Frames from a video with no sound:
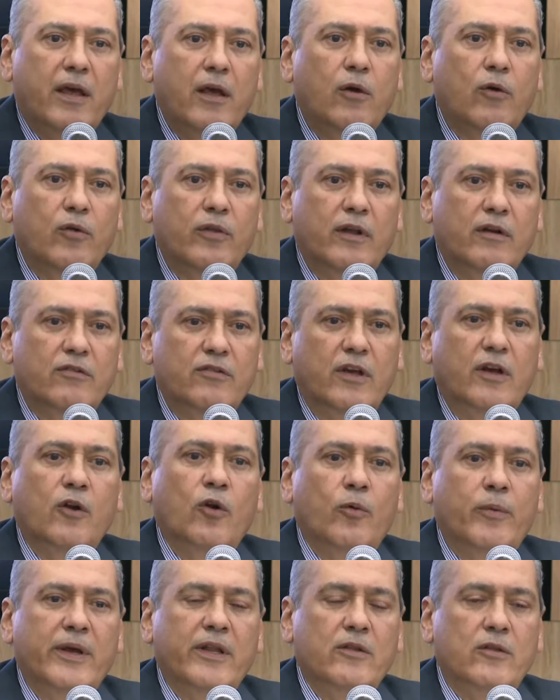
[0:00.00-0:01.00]
México del
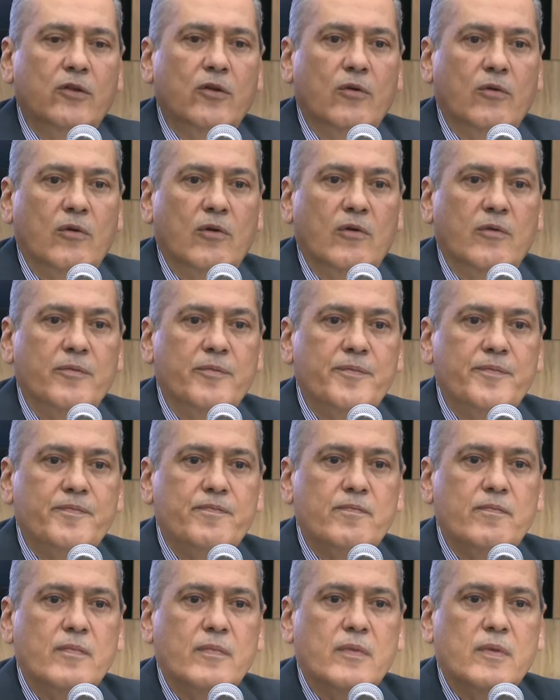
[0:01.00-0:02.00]
siglo XXI,
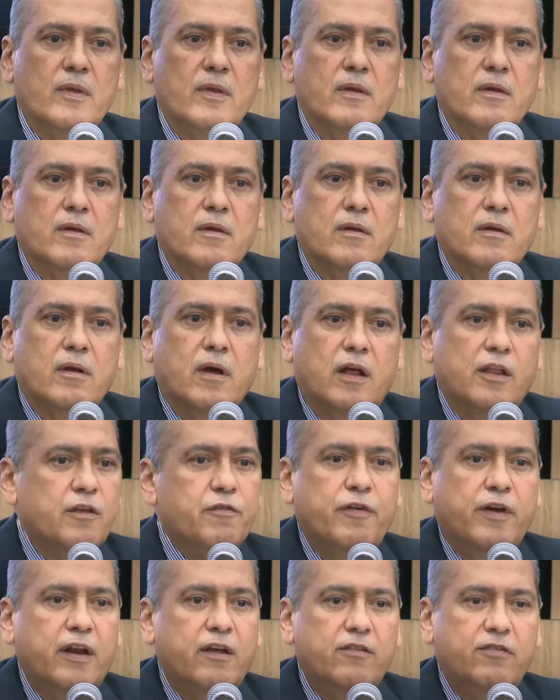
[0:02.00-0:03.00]
a
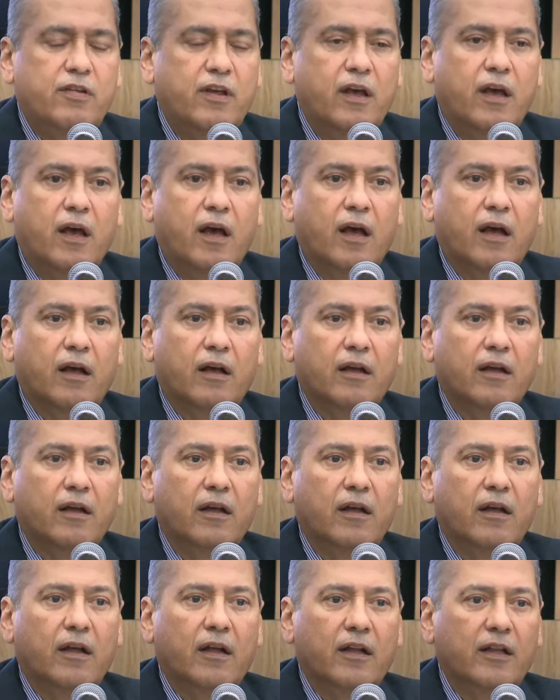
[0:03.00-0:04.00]
diferencia
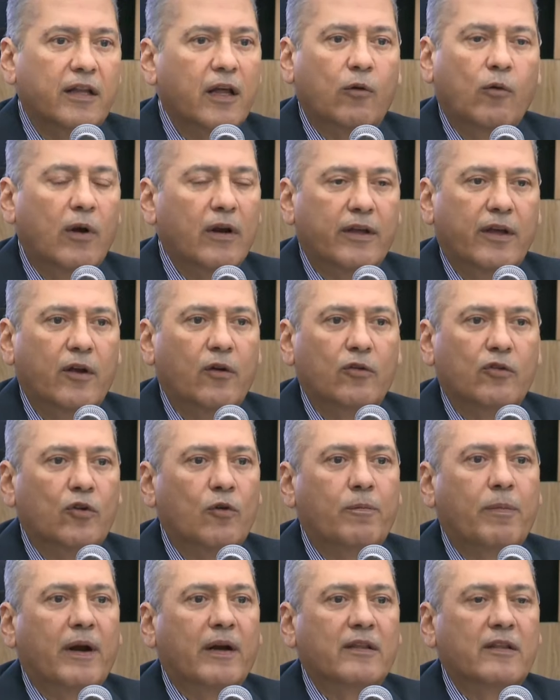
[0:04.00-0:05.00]
de cualquier
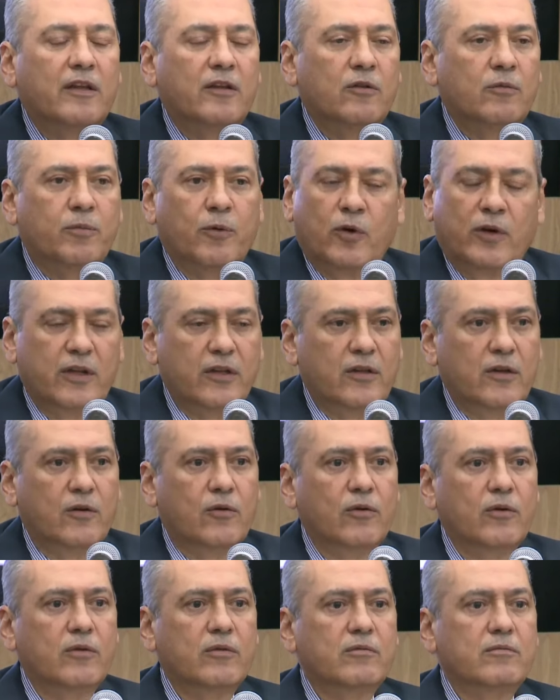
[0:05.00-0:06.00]
otro partido
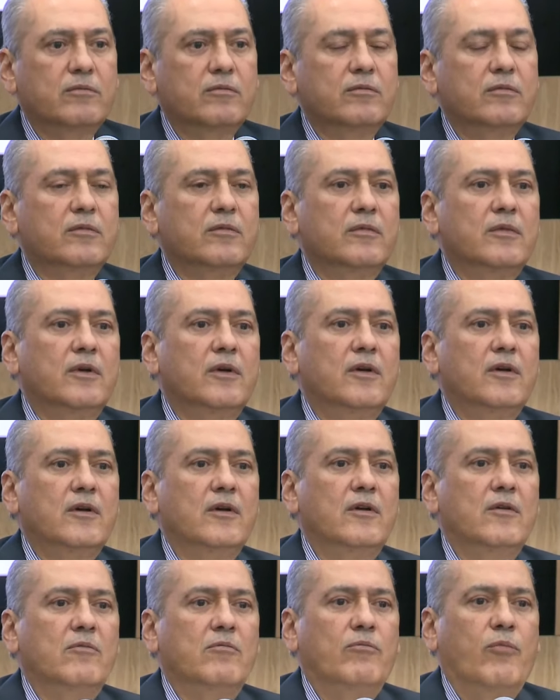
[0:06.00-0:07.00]
político.
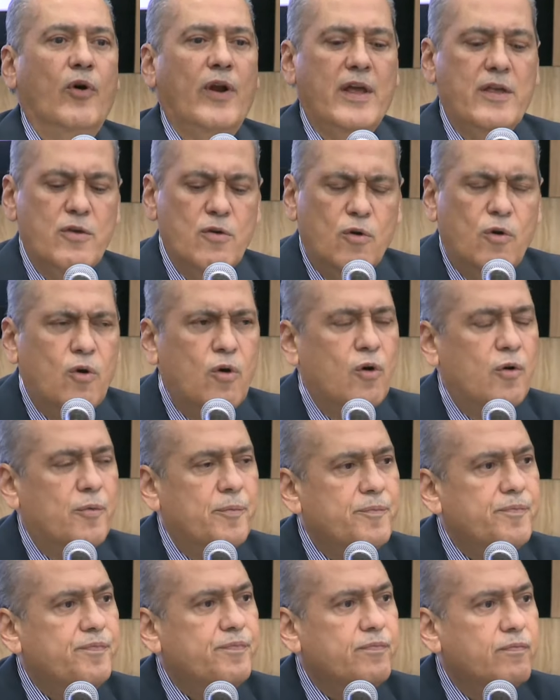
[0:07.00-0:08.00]
Por
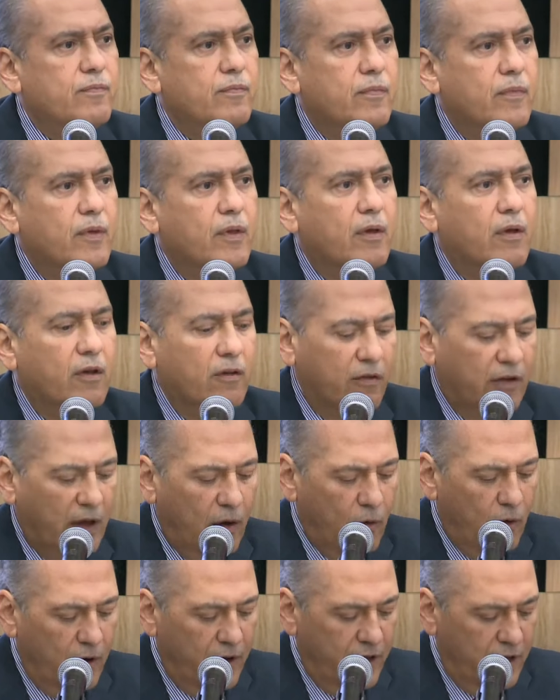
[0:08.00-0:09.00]
ello es
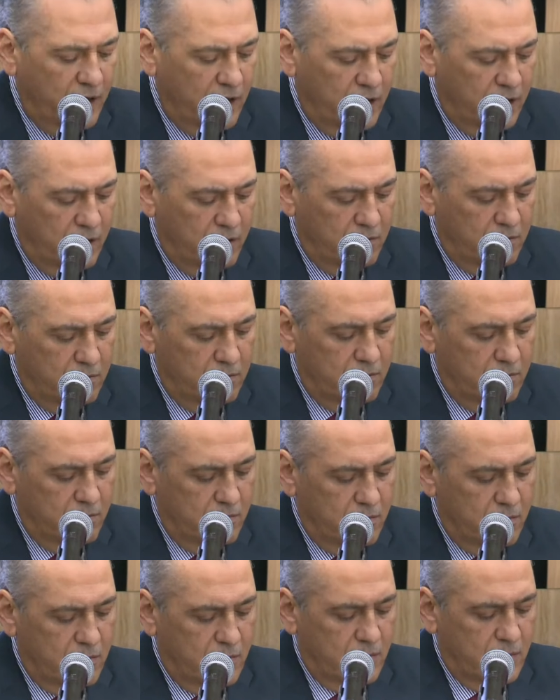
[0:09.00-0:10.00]
que hoy
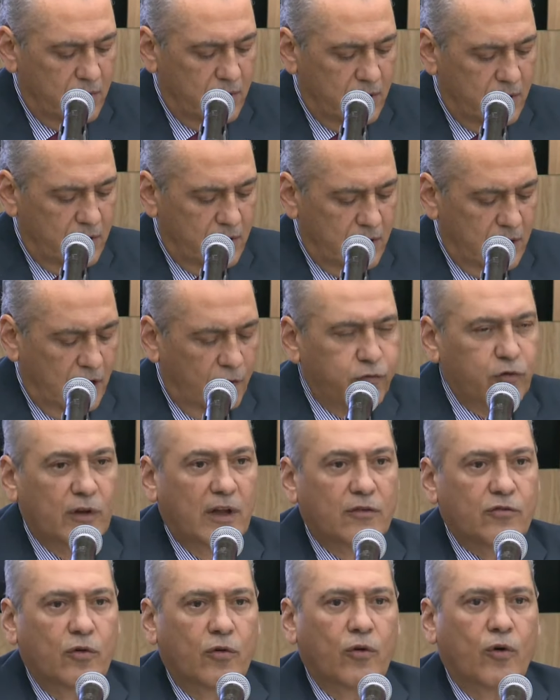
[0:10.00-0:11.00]
la
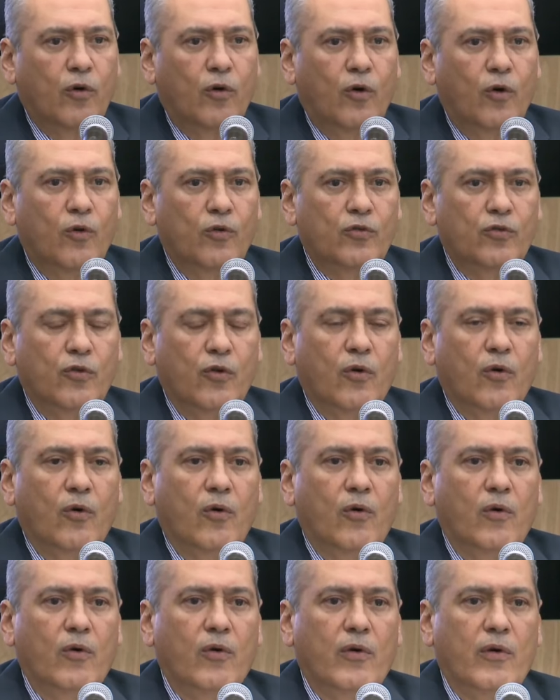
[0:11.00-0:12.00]
Fundación
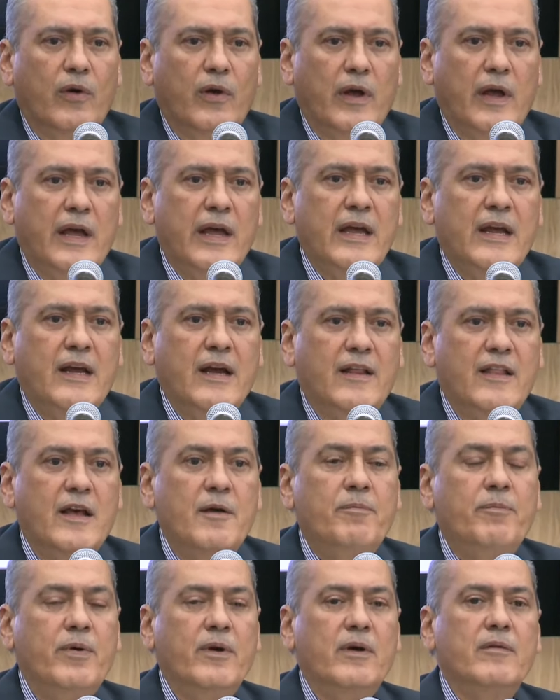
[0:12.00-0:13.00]
Colosio e
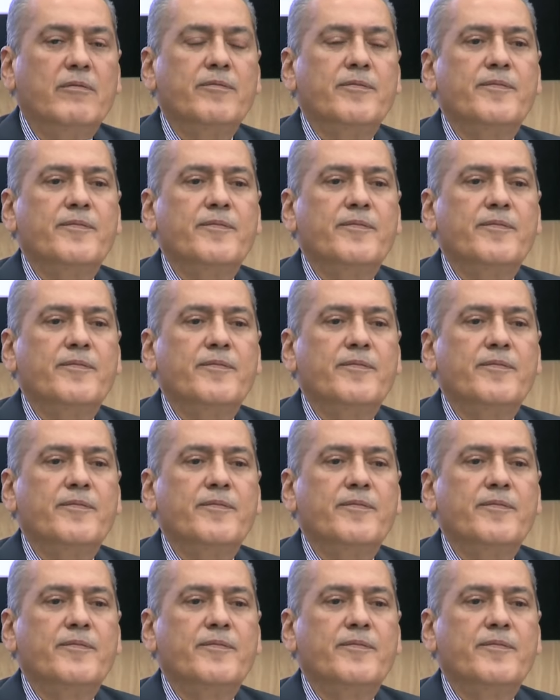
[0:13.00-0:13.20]
ICADEP